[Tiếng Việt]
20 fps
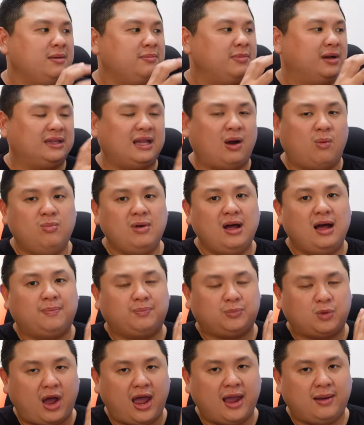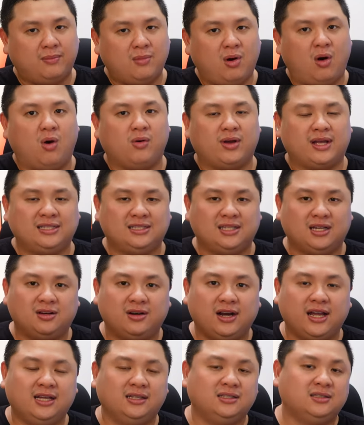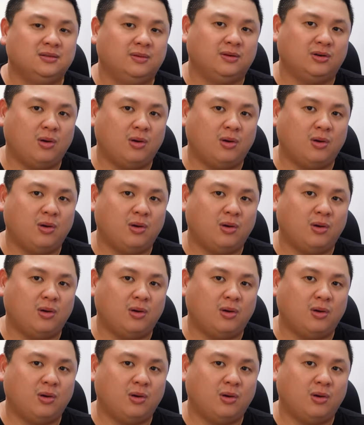mình tổng hợp toàn bộ cái series